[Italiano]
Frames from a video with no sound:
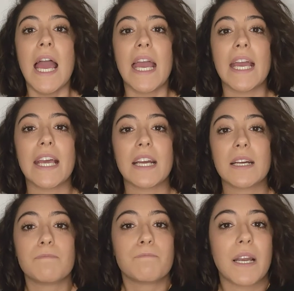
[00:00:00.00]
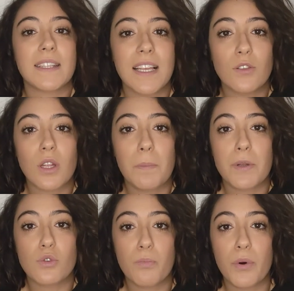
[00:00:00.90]
e partendo dal
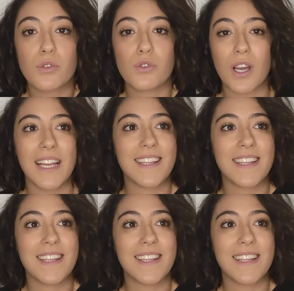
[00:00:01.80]
presupposto che il